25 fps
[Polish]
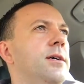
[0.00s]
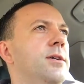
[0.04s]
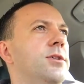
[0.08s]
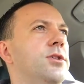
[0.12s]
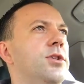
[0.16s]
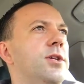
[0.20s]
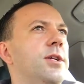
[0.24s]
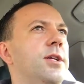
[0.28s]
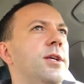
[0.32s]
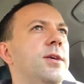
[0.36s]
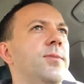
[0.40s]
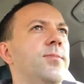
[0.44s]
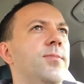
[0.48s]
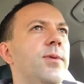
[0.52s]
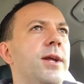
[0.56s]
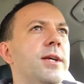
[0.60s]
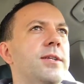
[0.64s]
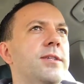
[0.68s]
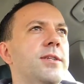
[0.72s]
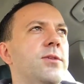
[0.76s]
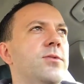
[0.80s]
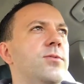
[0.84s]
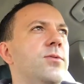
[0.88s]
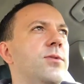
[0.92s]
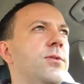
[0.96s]
czyli
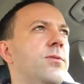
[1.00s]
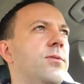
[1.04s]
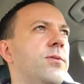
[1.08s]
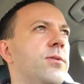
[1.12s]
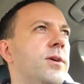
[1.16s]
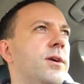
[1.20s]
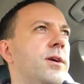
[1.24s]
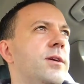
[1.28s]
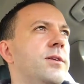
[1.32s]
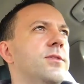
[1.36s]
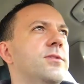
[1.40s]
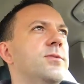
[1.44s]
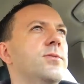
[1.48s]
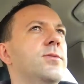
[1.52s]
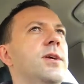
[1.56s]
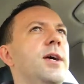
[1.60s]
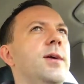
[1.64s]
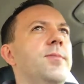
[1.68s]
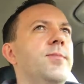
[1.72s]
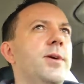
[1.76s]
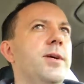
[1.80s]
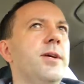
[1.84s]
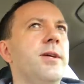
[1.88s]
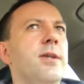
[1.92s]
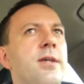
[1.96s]
imprezę, którą
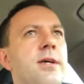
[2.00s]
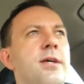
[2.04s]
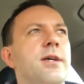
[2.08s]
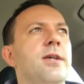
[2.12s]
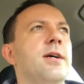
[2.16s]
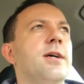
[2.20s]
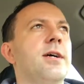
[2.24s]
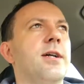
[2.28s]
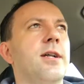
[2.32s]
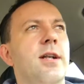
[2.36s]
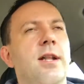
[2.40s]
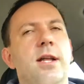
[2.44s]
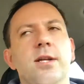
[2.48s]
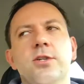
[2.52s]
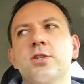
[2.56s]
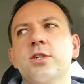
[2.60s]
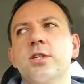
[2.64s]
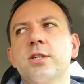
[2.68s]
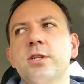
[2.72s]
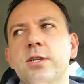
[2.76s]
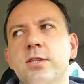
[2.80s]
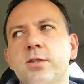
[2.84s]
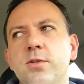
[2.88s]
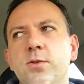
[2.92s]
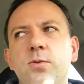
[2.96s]
organizujemy dla
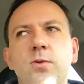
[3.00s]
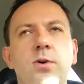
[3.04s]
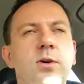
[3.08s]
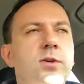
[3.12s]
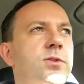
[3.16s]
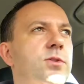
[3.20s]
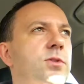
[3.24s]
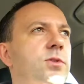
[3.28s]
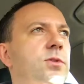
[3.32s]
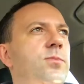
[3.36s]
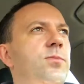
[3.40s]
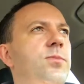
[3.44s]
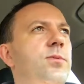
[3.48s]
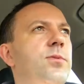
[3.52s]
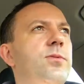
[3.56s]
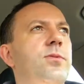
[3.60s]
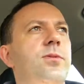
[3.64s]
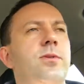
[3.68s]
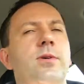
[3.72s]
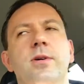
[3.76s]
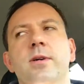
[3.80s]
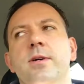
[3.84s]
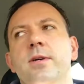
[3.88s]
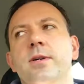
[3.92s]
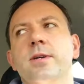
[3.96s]
30 osób
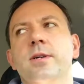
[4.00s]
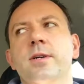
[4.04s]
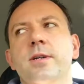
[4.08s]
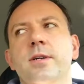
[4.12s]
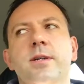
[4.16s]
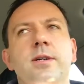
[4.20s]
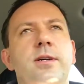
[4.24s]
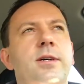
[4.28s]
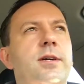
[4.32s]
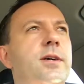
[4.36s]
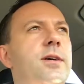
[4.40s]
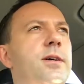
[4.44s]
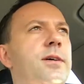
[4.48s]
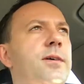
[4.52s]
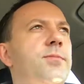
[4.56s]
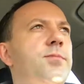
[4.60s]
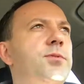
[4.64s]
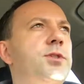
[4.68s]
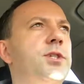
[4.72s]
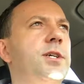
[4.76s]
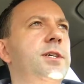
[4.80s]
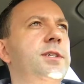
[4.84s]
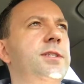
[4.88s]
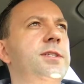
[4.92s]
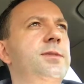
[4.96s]
e,
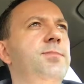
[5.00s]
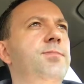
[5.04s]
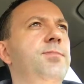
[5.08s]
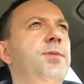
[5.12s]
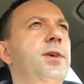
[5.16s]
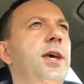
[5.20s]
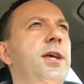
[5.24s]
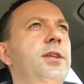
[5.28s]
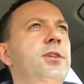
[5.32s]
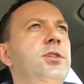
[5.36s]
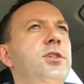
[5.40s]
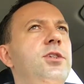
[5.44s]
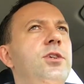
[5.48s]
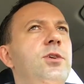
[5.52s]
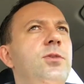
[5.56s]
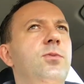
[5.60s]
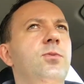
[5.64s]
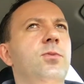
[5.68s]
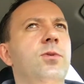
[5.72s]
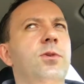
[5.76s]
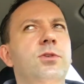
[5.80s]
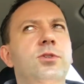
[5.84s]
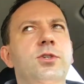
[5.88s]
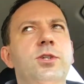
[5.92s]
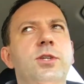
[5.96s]
przez 5
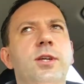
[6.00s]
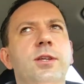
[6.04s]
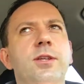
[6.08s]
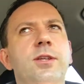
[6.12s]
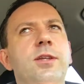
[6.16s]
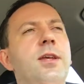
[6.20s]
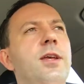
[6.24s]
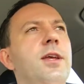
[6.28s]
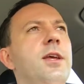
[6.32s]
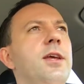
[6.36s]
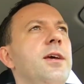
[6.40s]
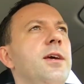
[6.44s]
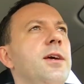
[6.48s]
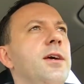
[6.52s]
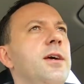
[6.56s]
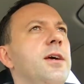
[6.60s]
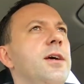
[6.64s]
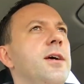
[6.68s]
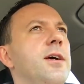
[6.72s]
łącznie dni